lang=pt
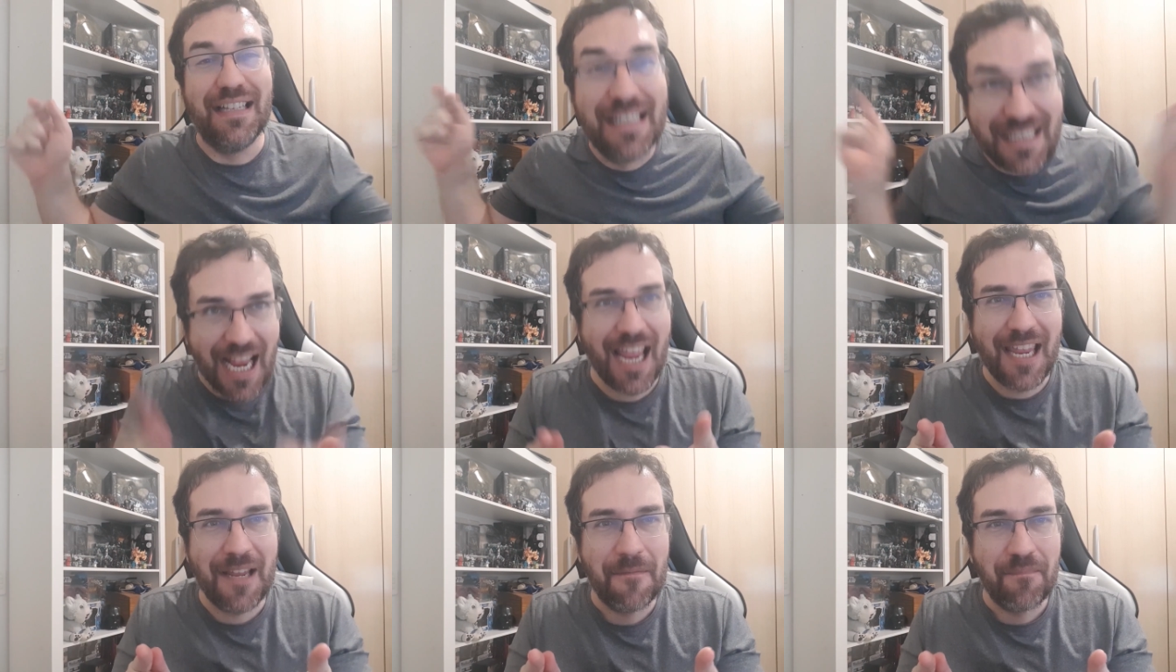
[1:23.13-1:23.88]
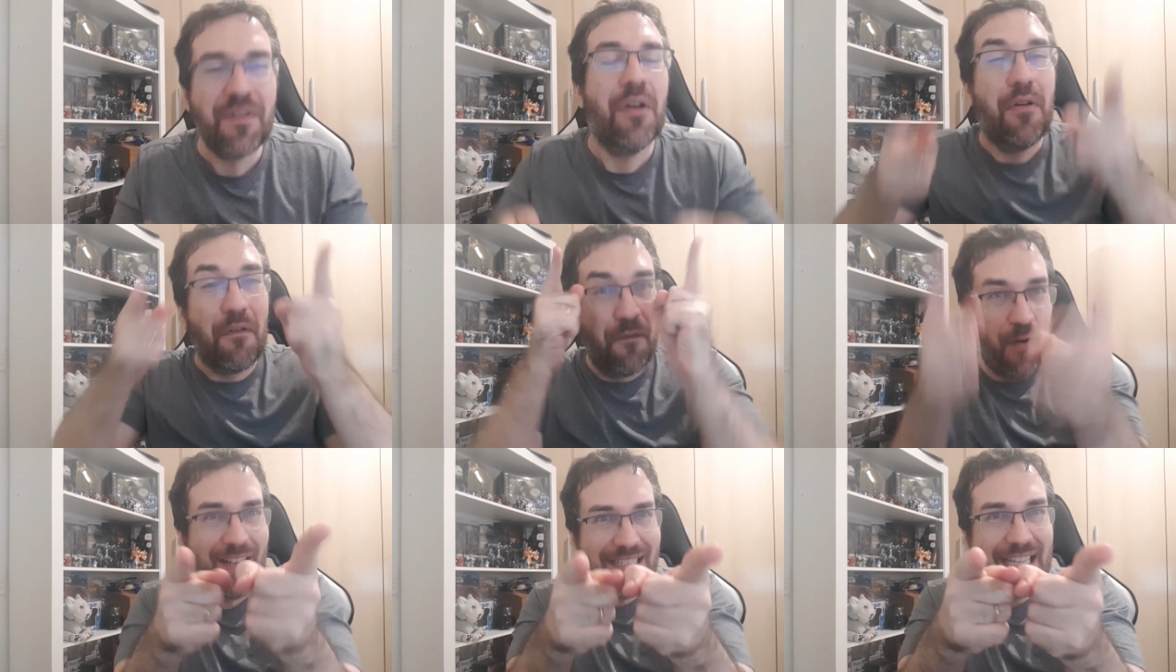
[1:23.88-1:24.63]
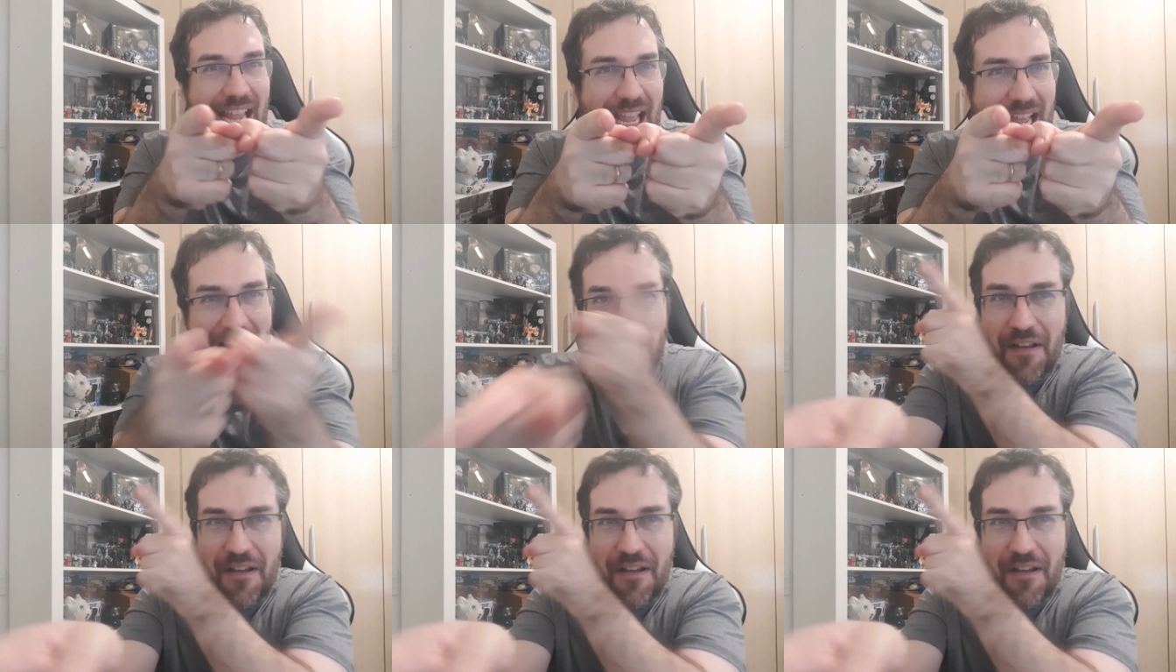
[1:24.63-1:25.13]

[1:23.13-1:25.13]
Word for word: Sim, você